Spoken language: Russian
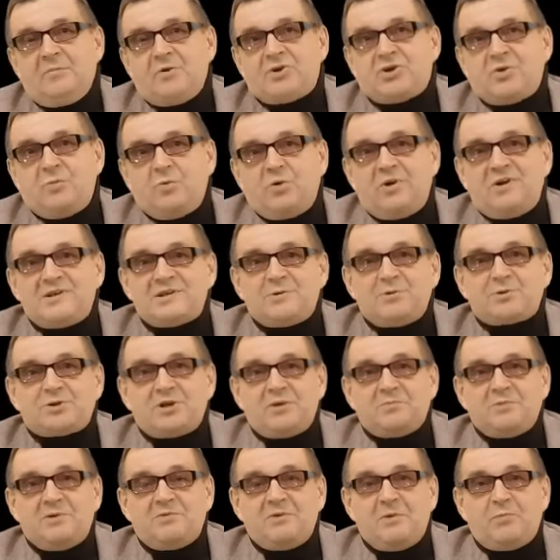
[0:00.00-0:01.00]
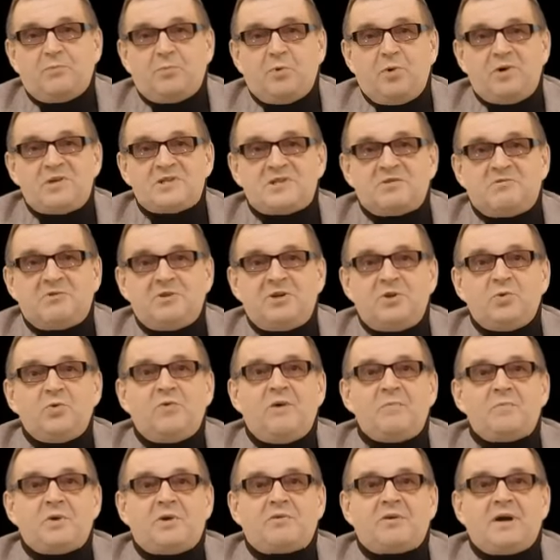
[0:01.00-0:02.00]
Почему для служебного пользования? Ну,
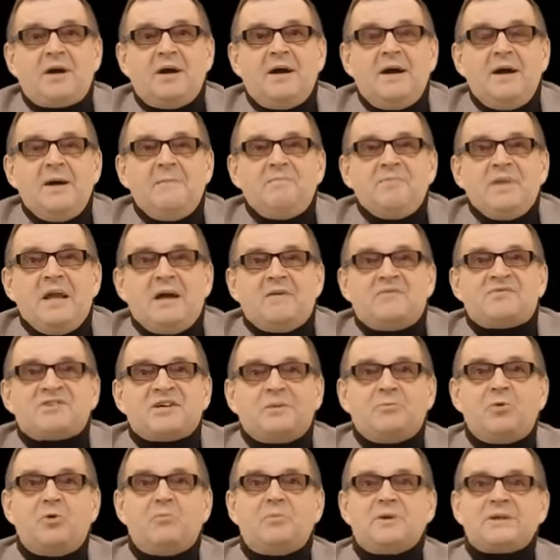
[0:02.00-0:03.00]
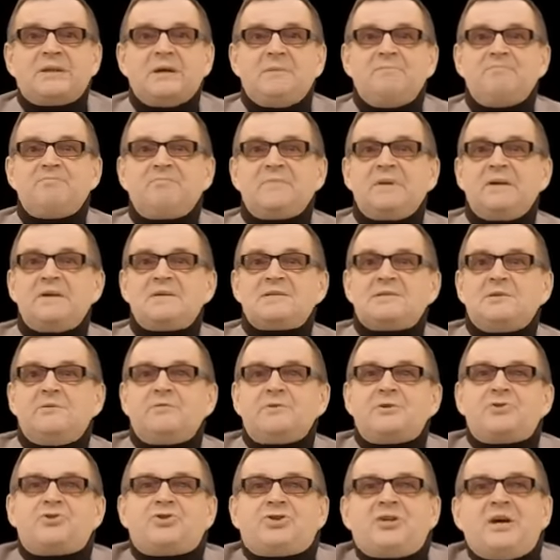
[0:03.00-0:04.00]
во-первых, в самом этом э,
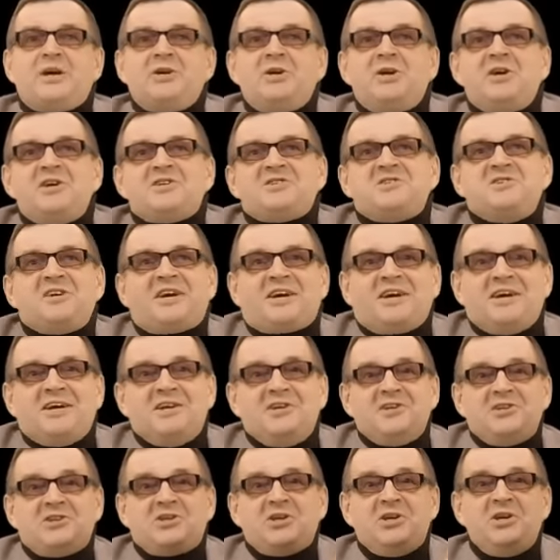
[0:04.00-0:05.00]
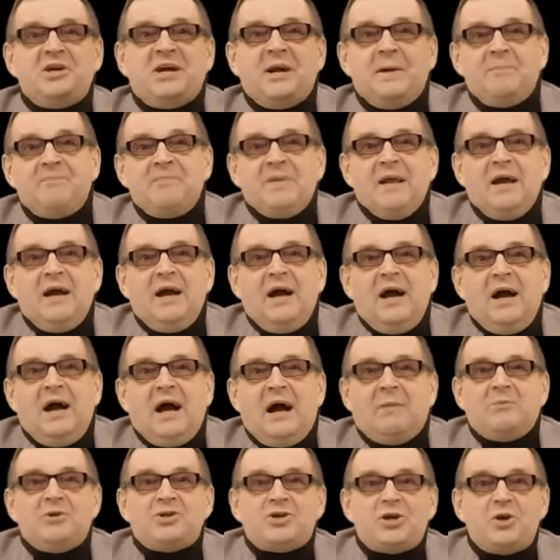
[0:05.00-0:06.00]
словосочетании есть некая интрига,
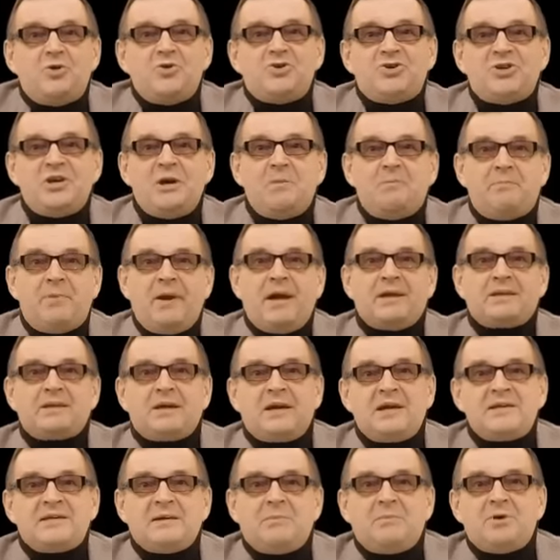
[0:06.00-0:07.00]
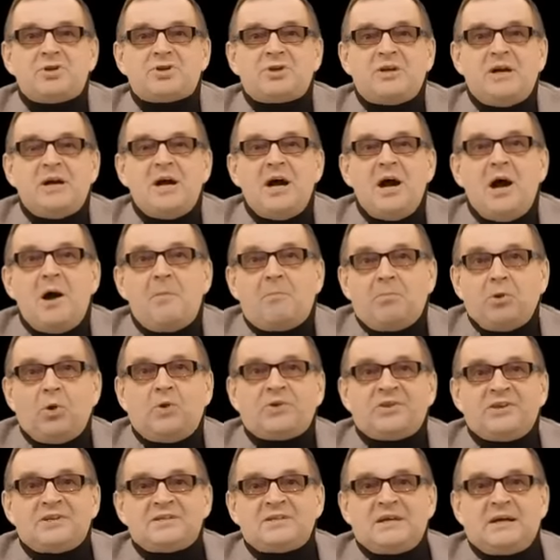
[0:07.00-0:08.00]
обещающая приоткрыть обычно
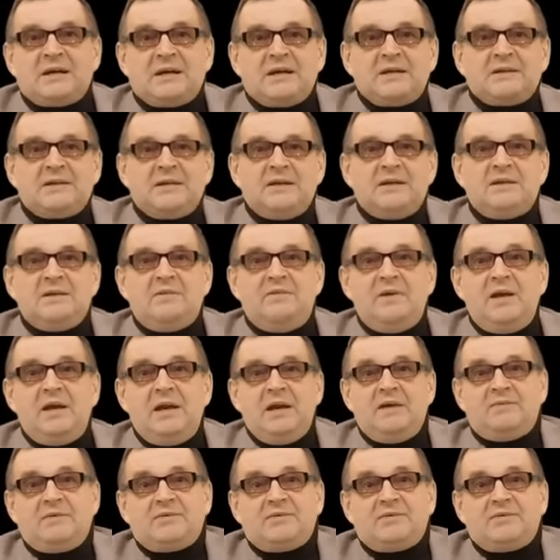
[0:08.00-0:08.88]
плотно закрытые двери.